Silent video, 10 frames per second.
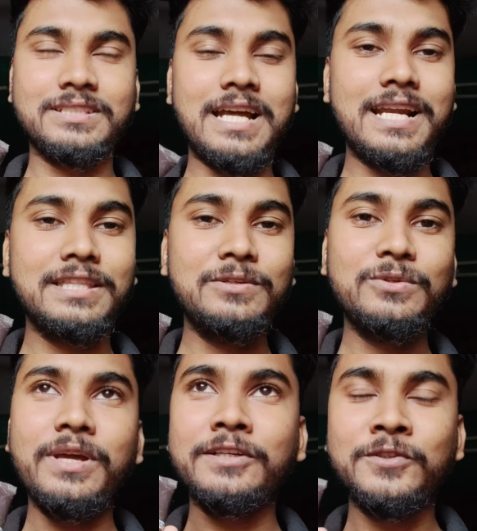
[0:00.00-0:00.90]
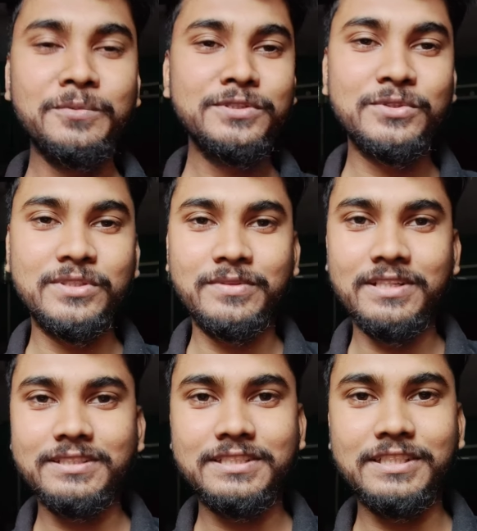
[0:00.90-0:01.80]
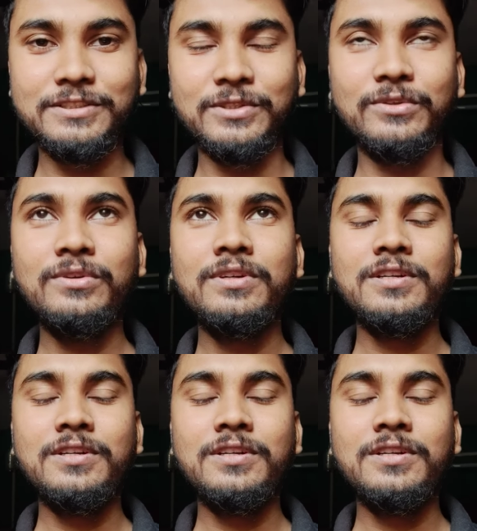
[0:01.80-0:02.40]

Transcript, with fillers: ঠান্ডার দিনও তো একদমই সুইটেবল না স্কিনের জন্য